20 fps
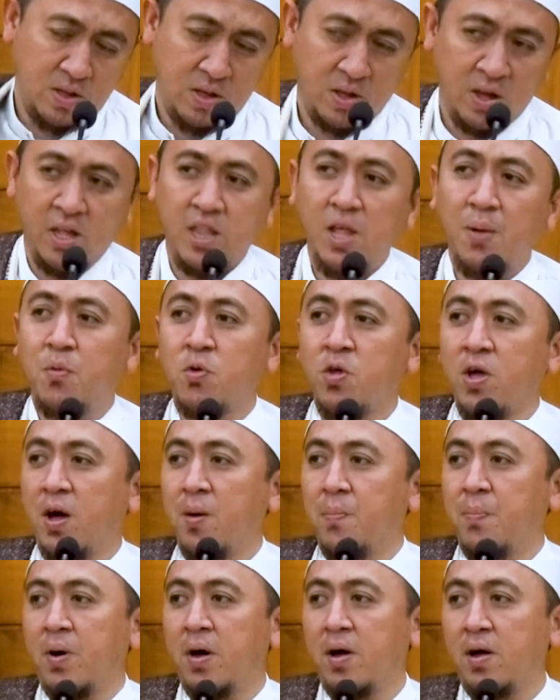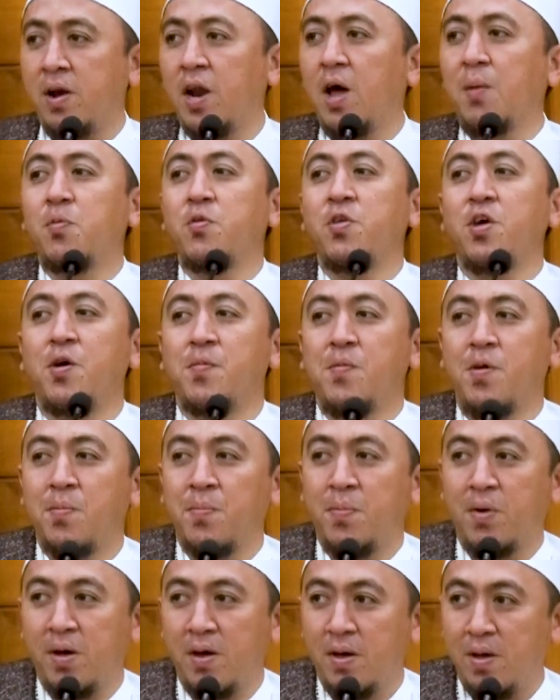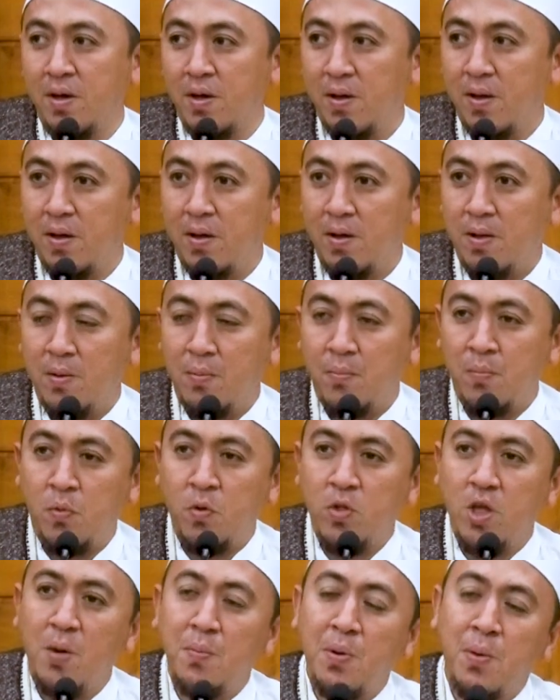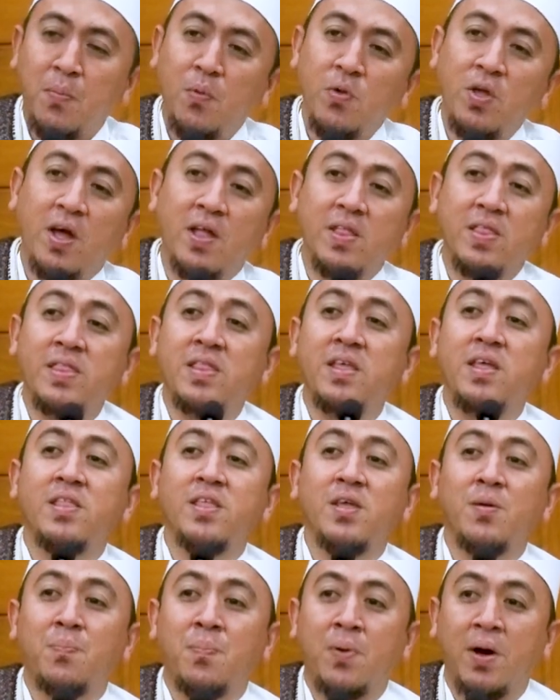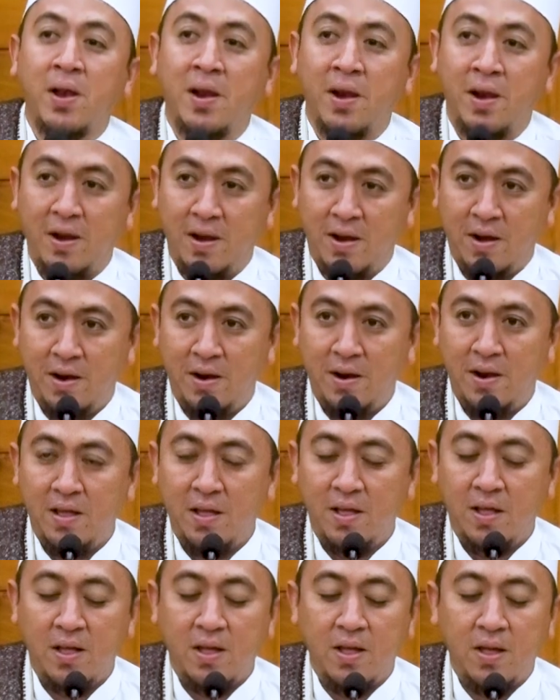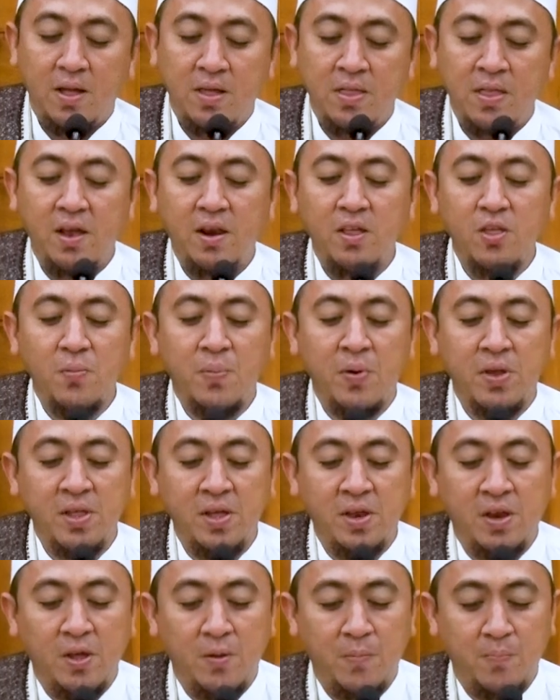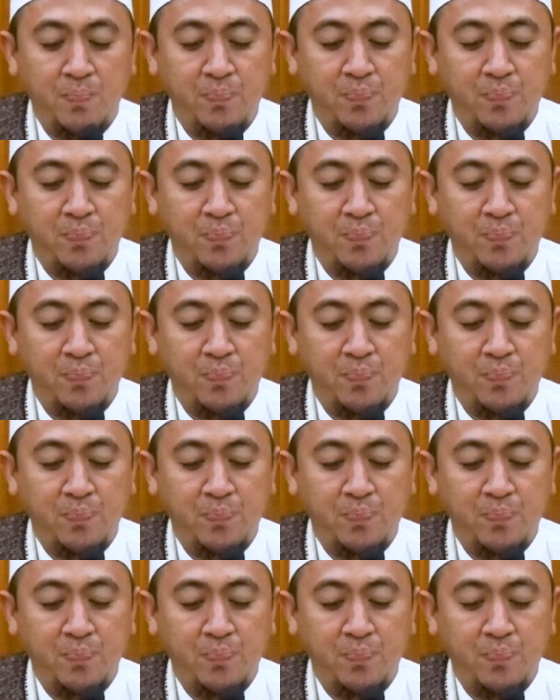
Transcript: Kita punya apa? Tidak punya apa-apa. Punya apa? Punya titipan. Jadi seperti ini.